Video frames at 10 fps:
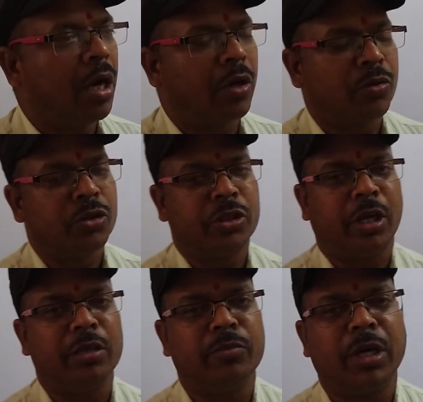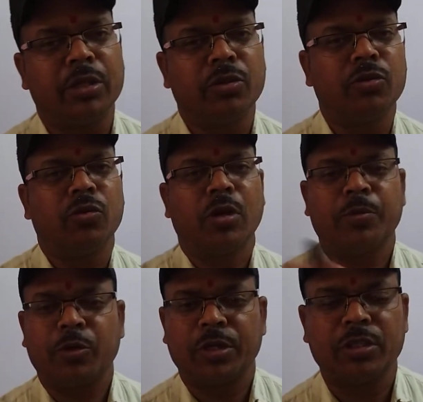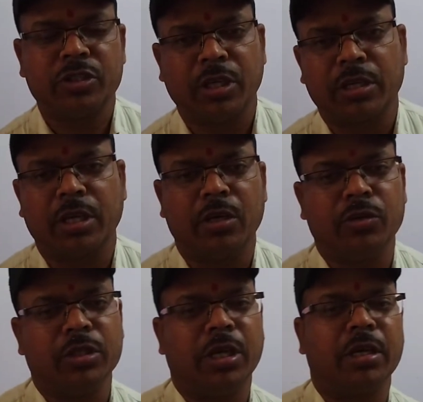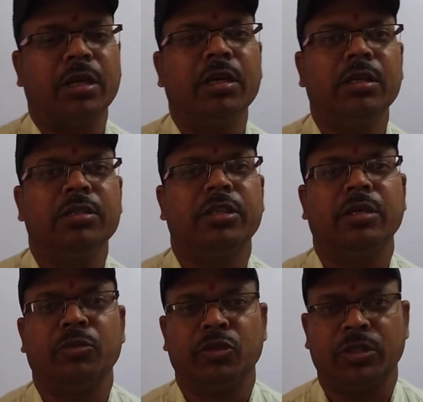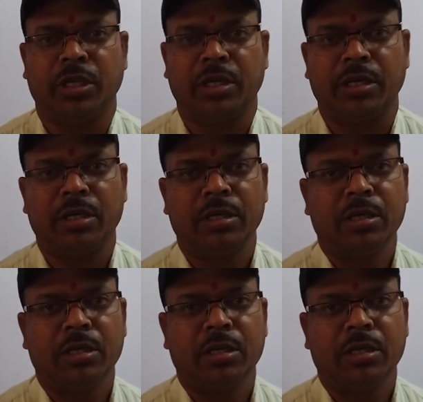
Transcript: और कुछ टाइम बाद दोनों का पोटेंशियल क्या हो जाएगा सेम हो जाएगा